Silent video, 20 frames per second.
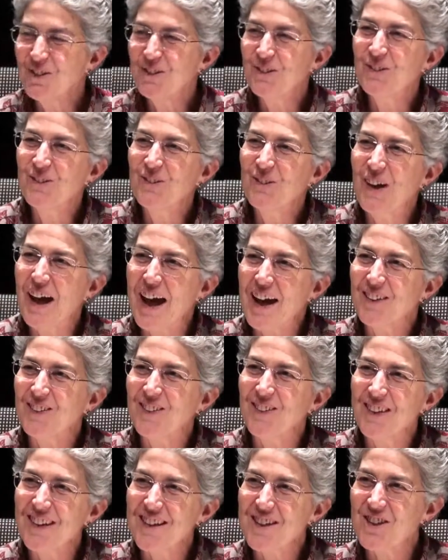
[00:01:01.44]
o, o
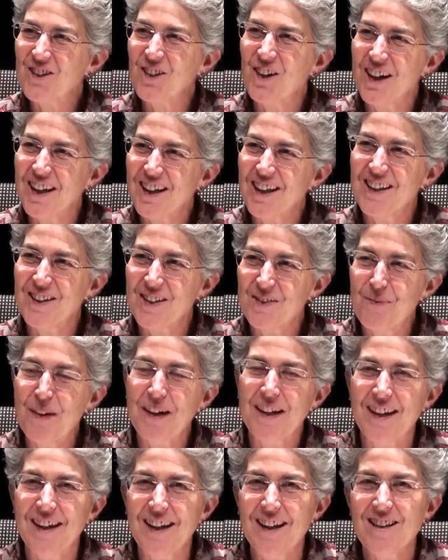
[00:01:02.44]
gato da história de,
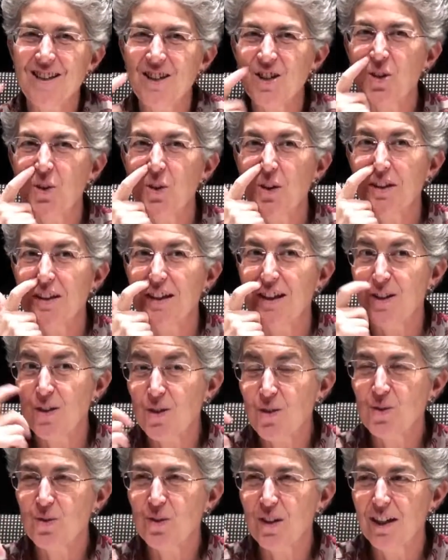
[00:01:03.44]
para crianças conta
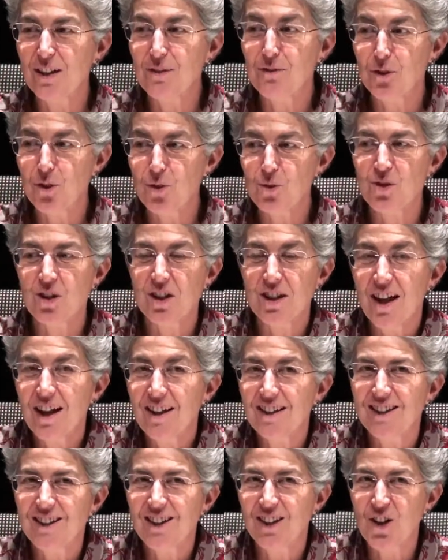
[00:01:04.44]
isso, que ele foi o
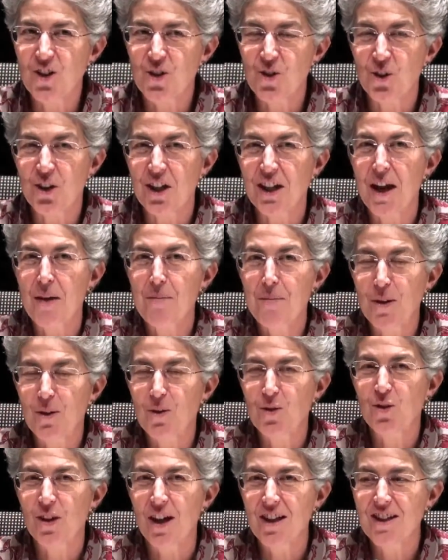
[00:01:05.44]
sinal de que ele achou que era amigo
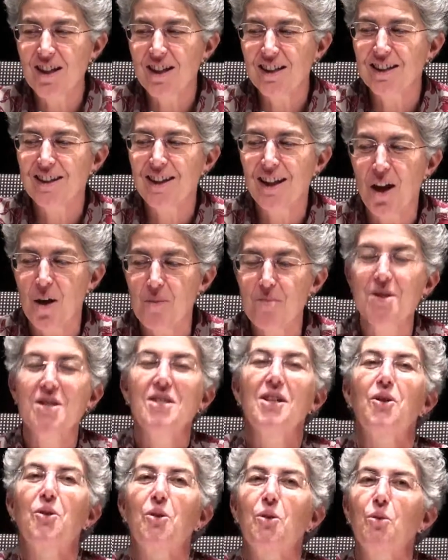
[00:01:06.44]
dos gatos, é que tinha lá uma
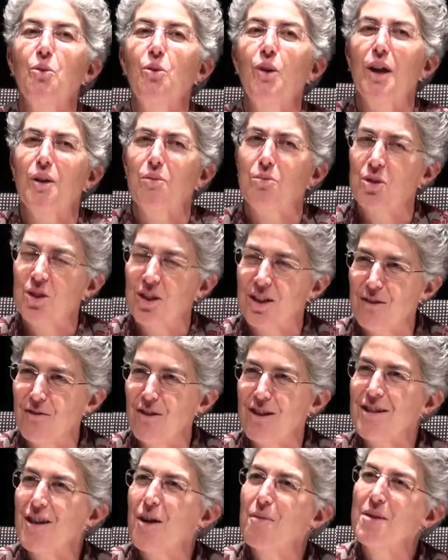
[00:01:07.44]
estátua de um gato, porque se
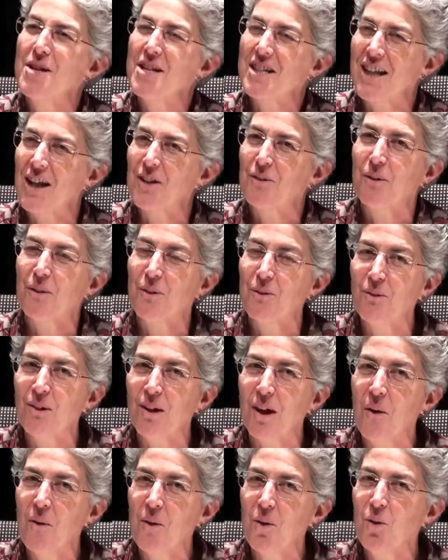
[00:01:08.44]
tivesse lá uma estátua de um
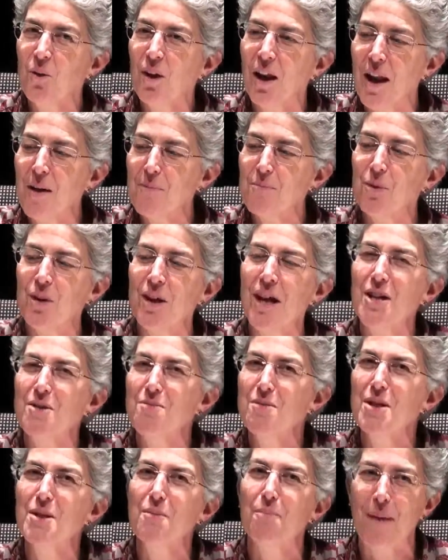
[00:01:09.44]
cão, eu nunca lá poria as
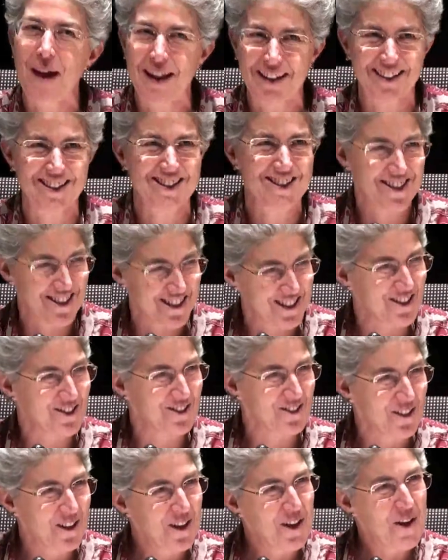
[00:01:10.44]
minhas patas,
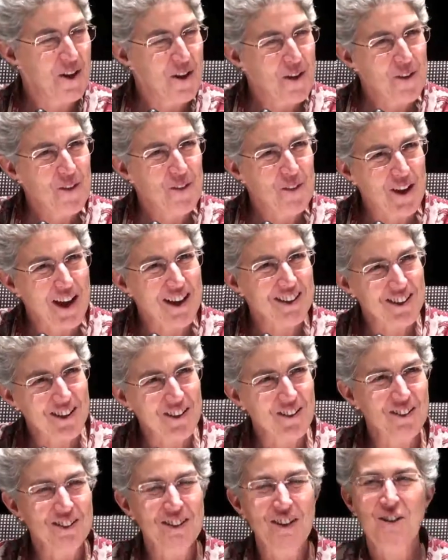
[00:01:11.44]
dizia o, o gato a
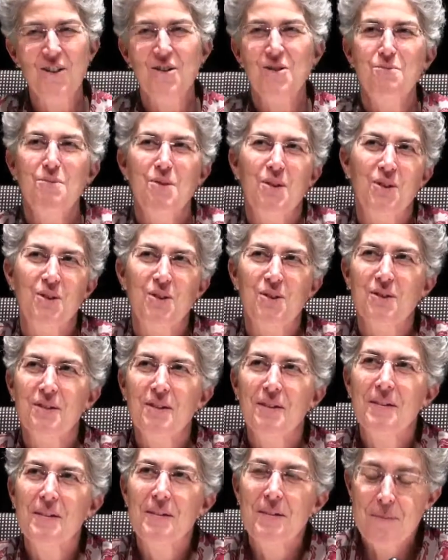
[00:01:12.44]
contar aos miúdos.
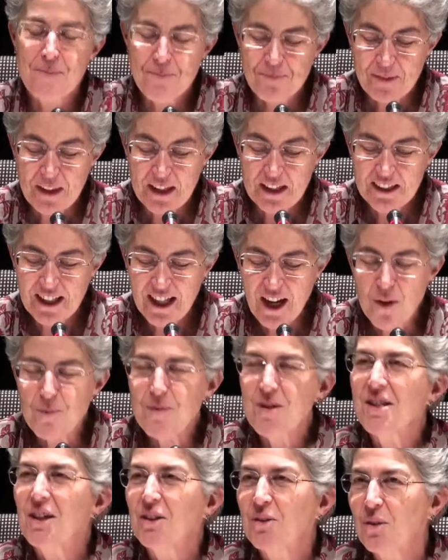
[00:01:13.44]
Tem lá
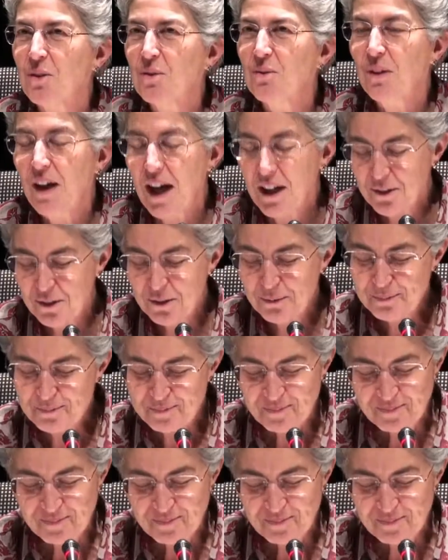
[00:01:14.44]
uma estátua de um gato